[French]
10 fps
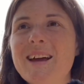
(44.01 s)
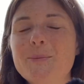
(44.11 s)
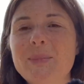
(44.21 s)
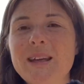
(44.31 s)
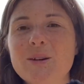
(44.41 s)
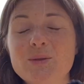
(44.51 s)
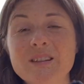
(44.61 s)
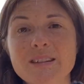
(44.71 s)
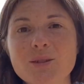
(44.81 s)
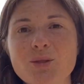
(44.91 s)
Mais on
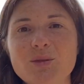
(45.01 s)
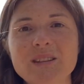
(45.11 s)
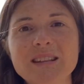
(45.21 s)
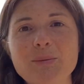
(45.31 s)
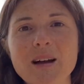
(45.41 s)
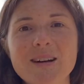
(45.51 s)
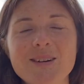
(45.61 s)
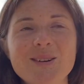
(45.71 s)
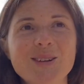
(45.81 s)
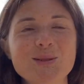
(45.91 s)
s'entend que c'était pas
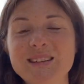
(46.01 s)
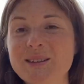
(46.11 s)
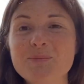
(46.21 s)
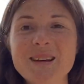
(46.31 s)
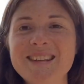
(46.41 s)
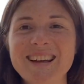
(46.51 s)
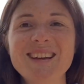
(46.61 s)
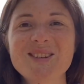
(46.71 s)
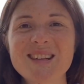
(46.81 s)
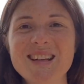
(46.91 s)
euh, de cette
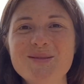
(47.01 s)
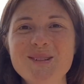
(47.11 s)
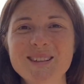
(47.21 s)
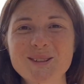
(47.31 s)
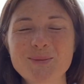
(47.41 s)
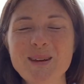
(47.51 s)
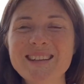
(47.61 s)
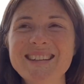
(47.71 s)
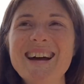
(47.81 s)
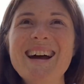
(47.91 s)
manière-là que j'allais vous le transmettre.